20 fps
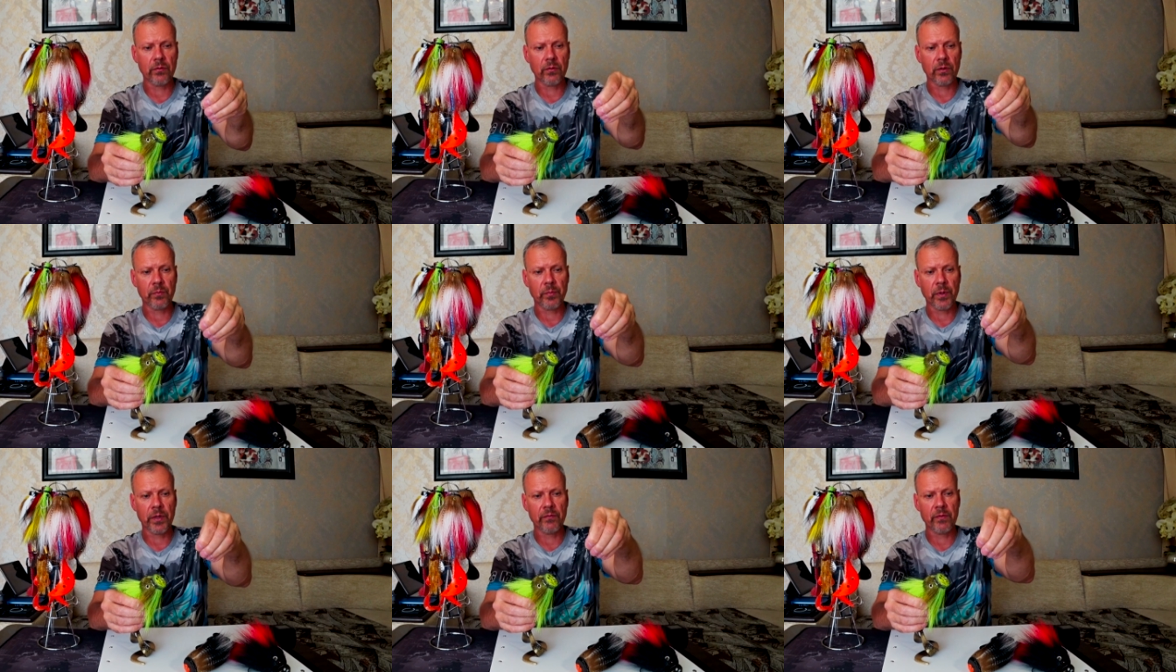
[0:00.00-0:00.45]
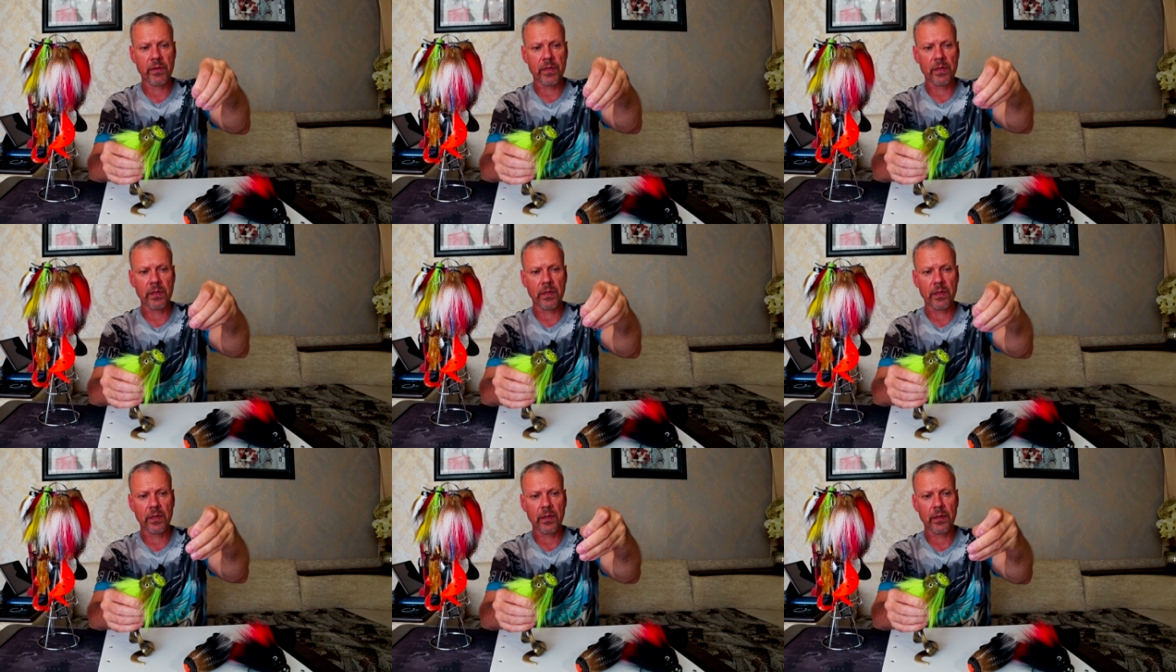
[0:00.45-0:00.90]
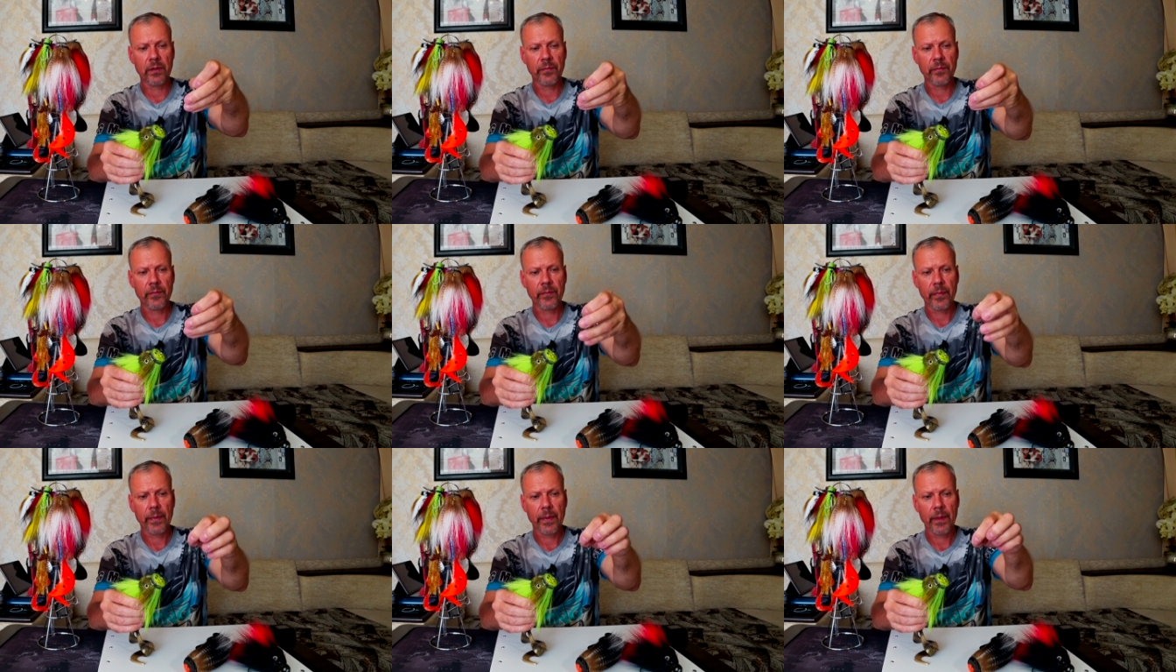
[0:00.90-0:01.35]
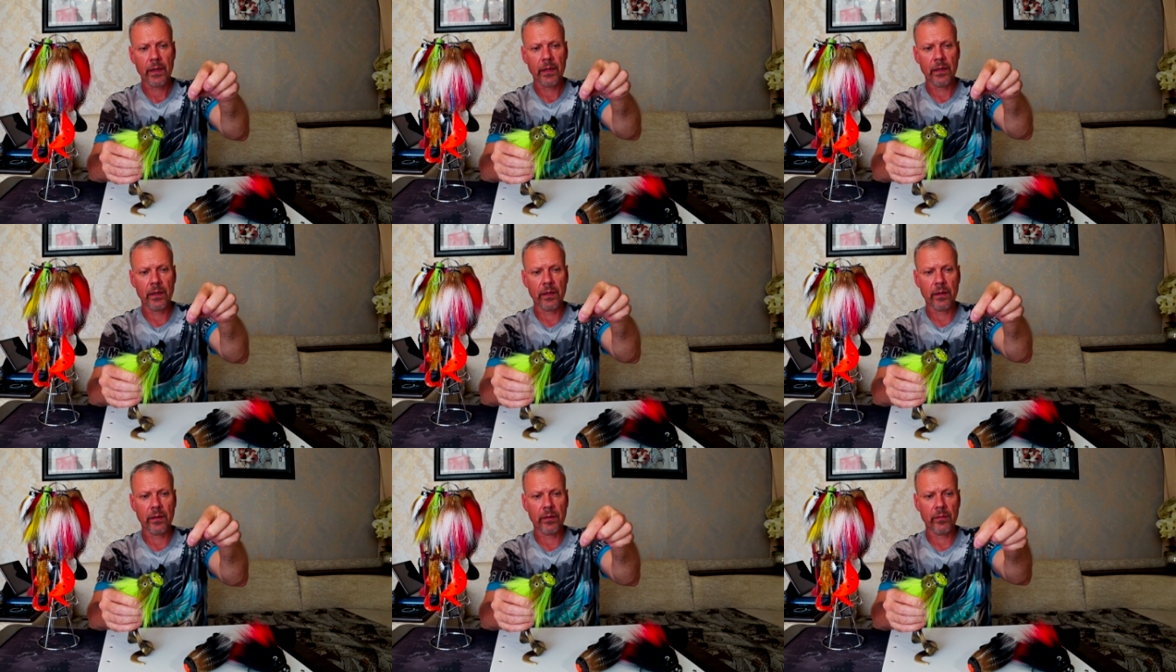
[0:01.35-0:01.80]
вот подвесных
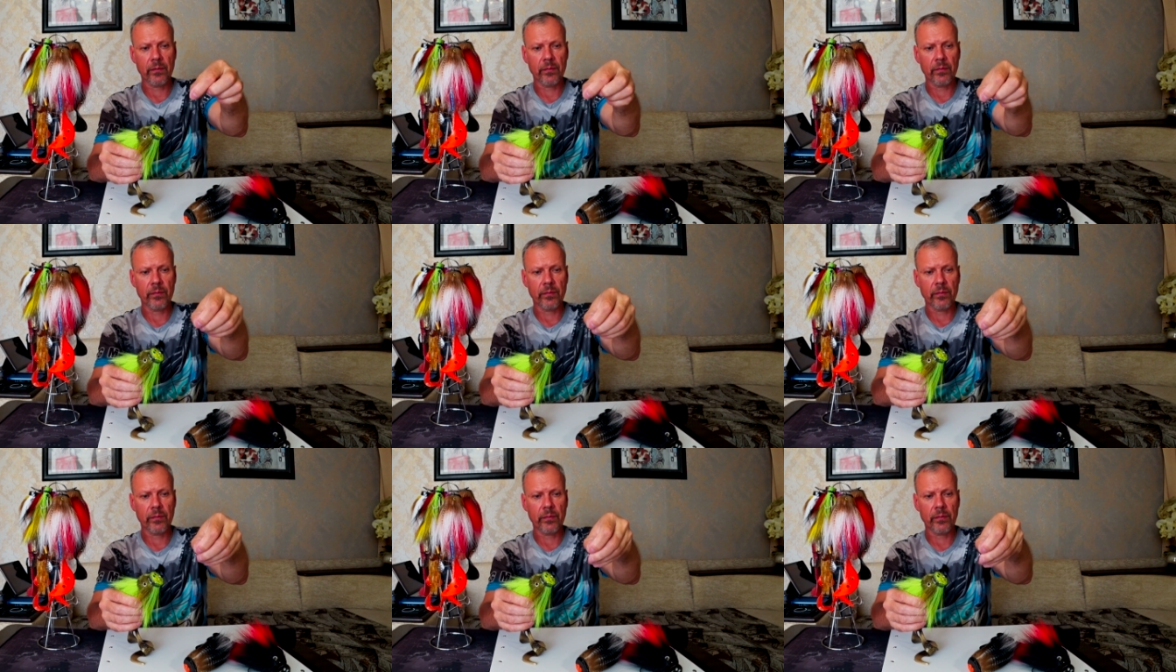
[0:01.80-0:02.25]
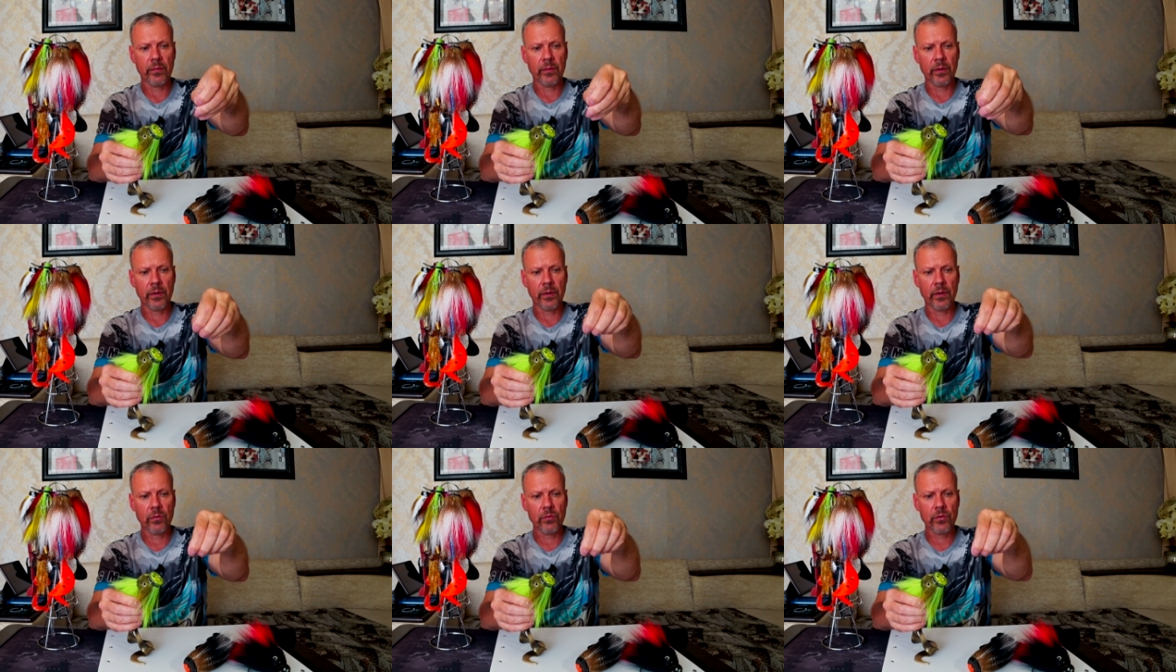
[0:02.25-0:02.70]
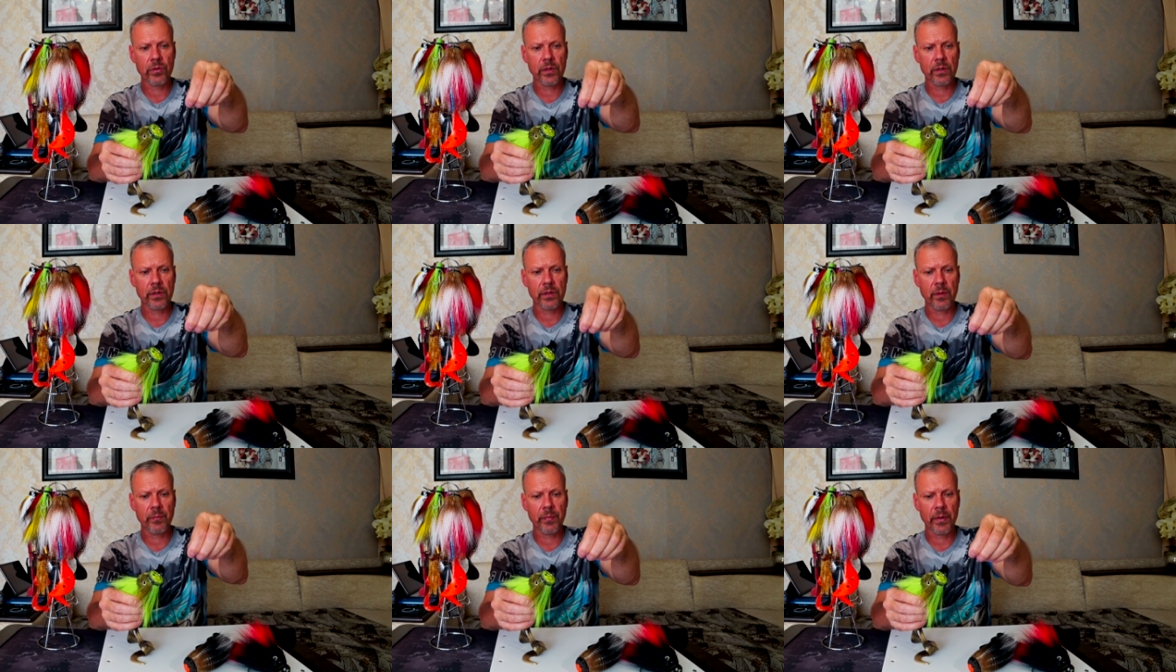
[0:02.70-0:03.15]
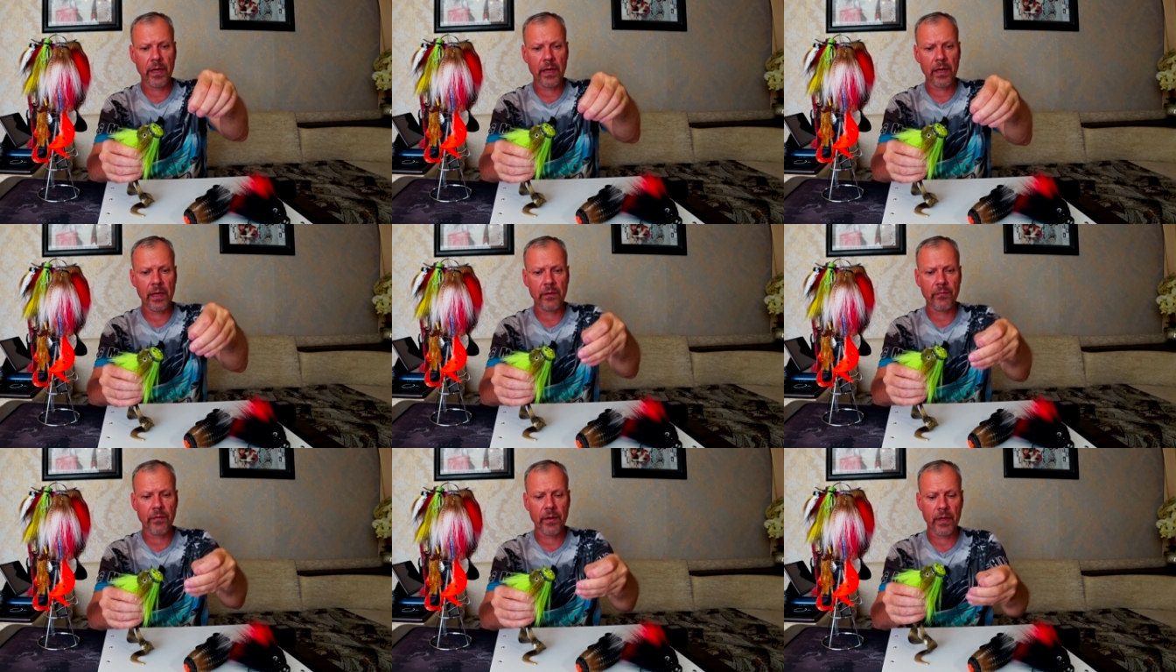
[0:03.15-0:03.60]
грузил типа
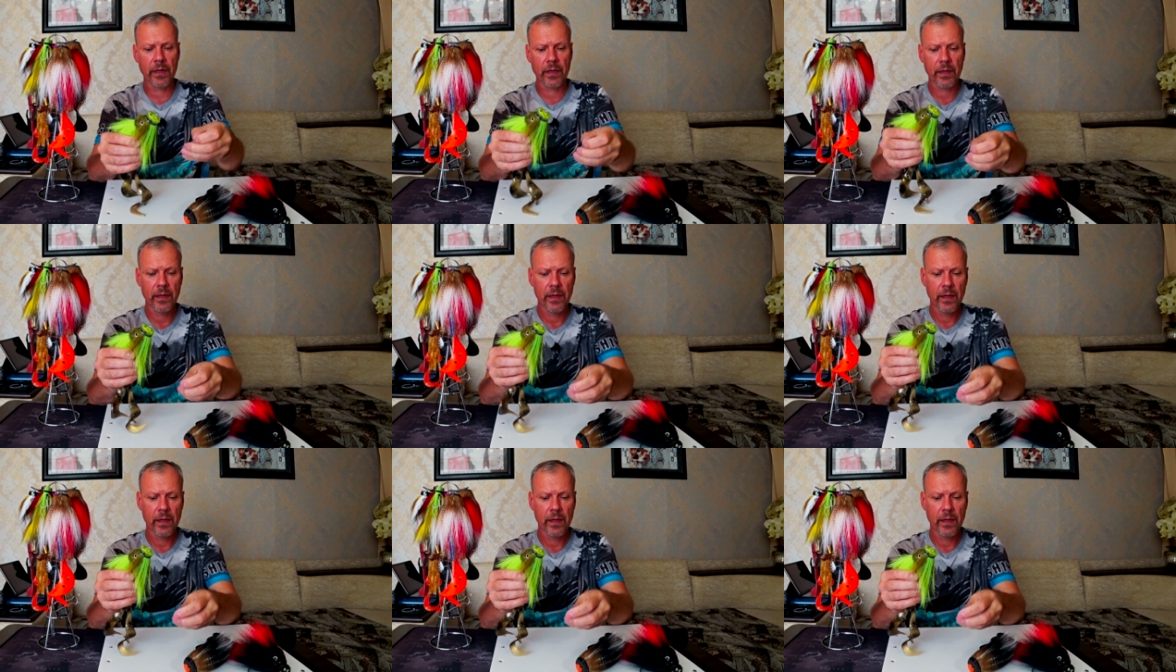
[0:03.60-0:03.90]
оливка.